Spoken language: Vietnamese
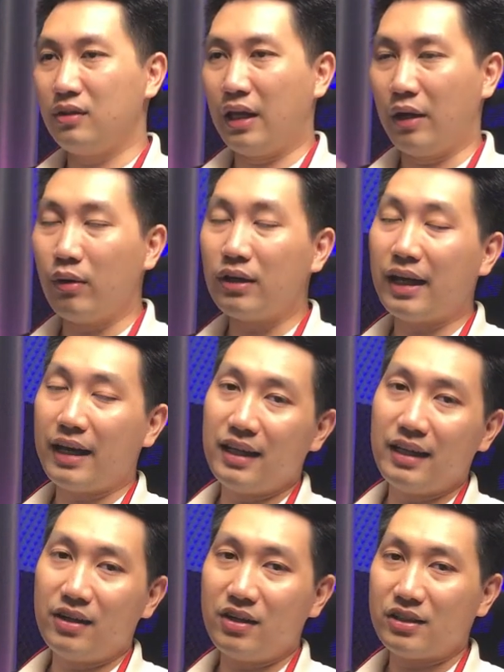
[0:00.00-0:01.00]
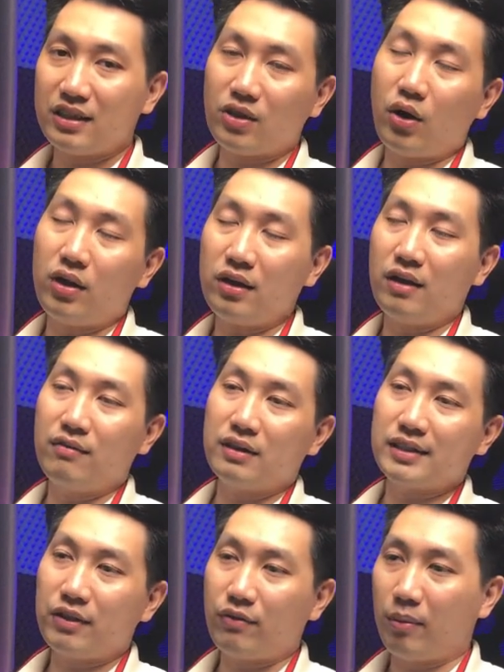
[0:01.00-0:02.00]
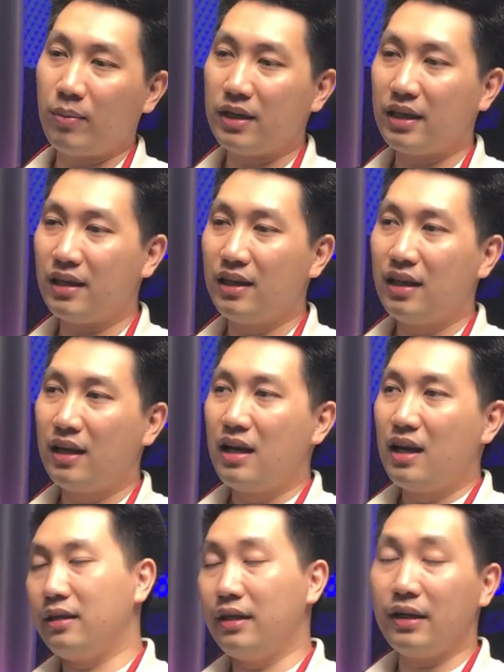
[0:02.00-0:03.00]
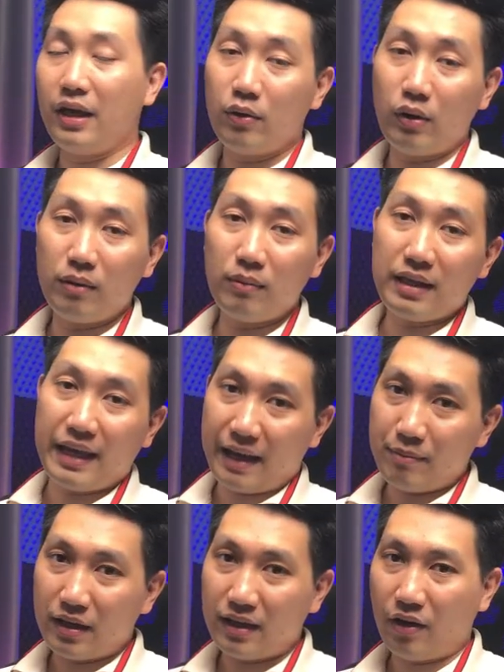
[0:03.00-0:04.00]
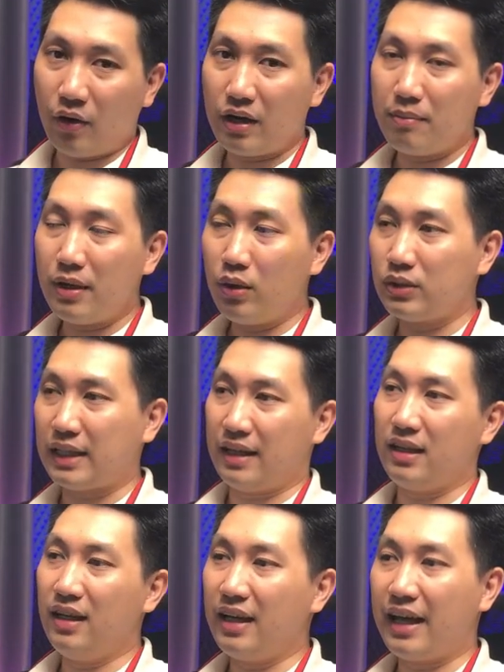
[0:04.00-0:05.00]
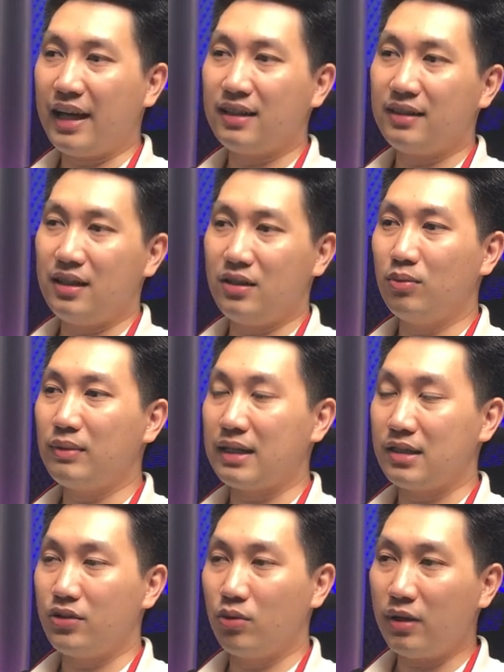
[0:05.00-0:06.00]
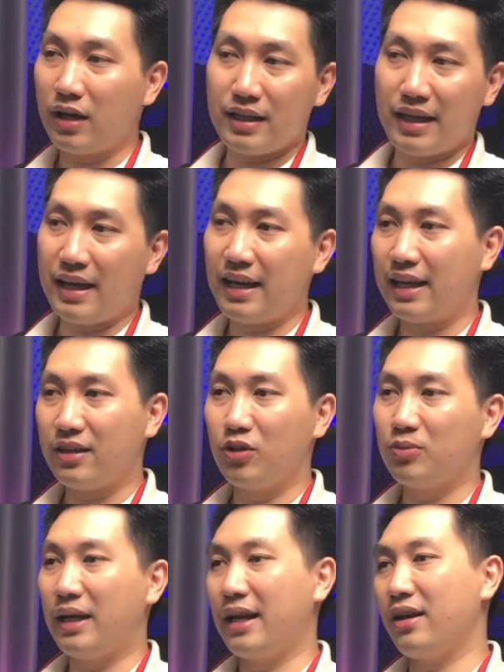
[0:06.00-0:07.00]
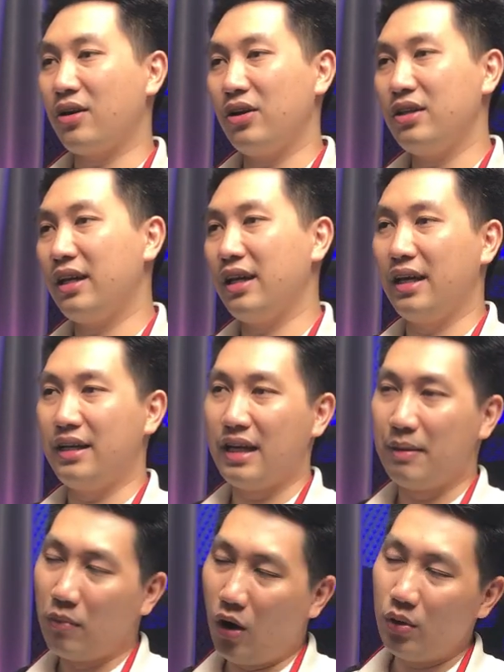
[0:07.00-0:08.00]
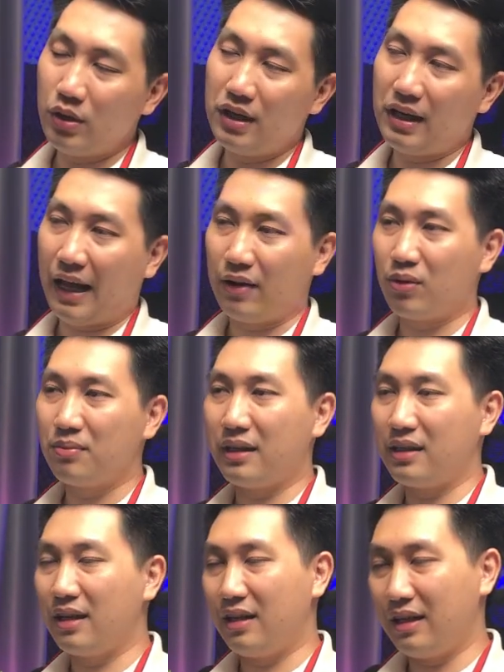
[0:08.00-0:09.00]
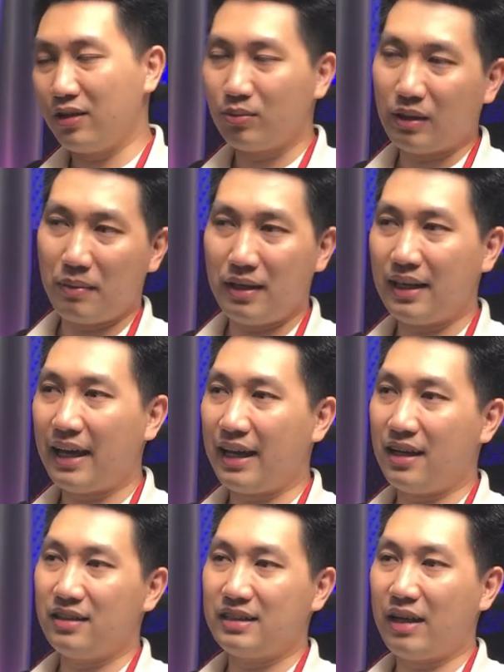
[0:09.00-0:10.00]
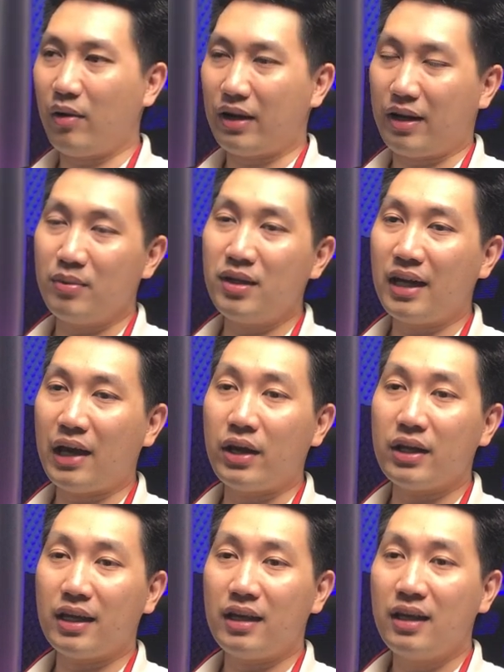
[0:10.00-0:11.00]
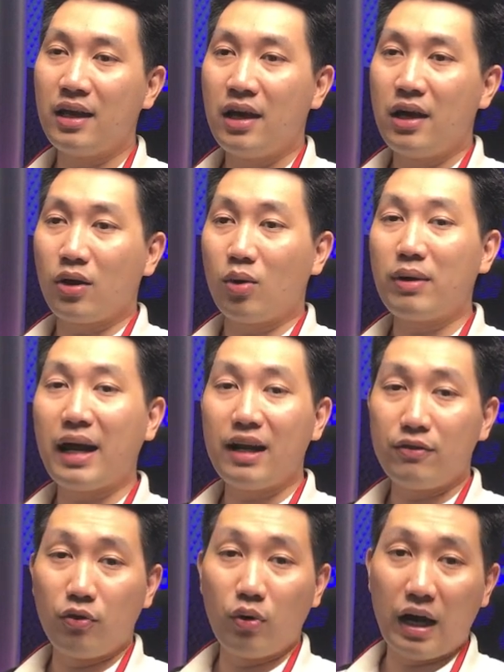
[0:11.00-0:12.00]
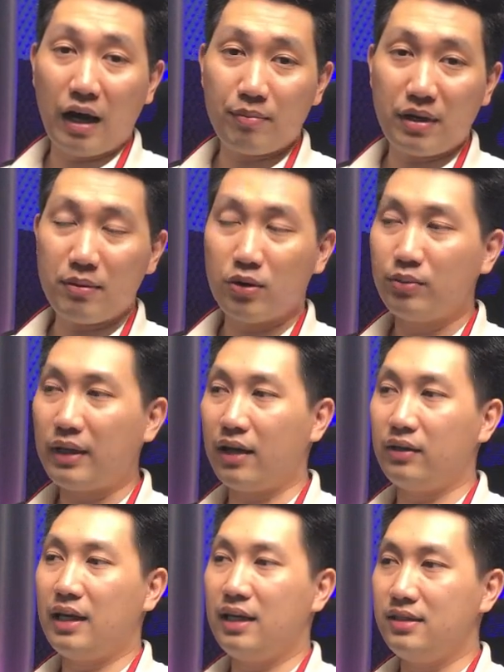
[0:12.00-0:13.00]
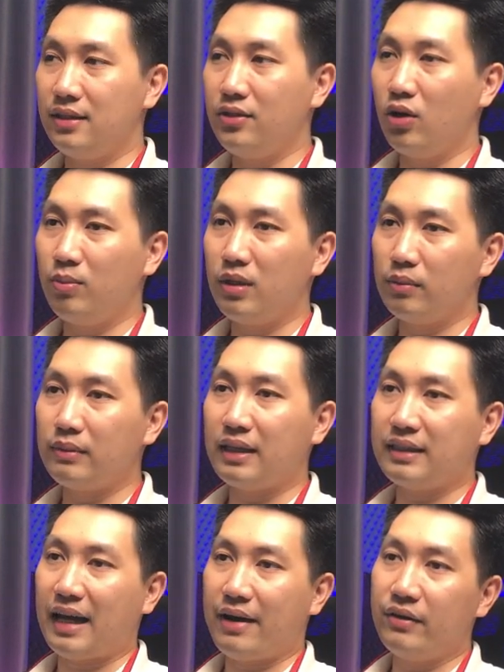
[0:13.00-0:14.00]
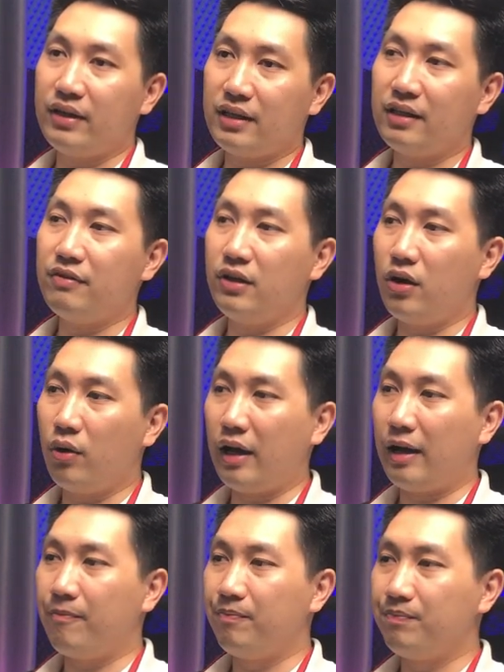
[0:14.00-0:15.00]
hiệu ứng này thì nó sẽ cho nhân vật xoay vòng anh chị những cái hiệu ứng mà dạng mà họ đã build sẵn như thế này á, thì chúng ta sử dụng rất là dễ ha chúng ta đã có những cái hình demo như thế nào chúng ta nhìn là chúng ta biết ngay nó sẽ hoạt động như thế nào anh chị cũng khá là phù hợp để mà chúng ta có thể sử dụng để chúng ta tạo ra những video ha